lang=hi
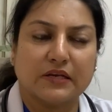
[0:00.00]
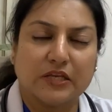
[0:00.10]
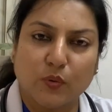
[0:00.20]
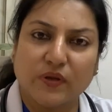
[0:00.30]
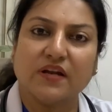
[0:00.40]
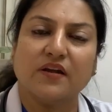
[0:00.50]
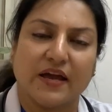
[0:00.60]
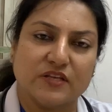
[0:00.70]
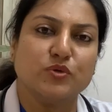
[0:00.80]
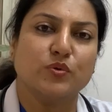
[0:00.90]
न्यूनेटल
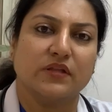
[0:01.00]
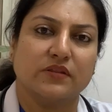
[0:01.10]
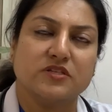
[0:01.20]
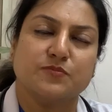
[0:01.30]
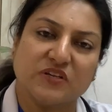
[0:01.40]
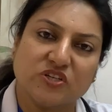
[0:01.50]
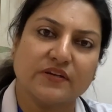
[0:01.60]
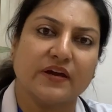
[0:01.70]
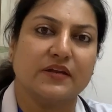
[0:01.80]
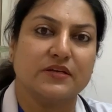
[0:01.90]
आईसीयू के अंदर स्पेशल
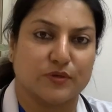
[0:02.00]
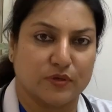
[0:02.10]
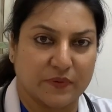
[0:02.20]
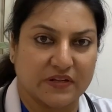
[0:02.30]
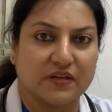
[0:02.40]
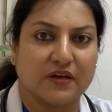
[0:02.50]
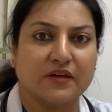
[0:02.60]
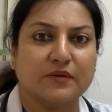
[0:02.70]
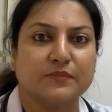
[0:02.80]
केयर की ज़रूरत पड़ती है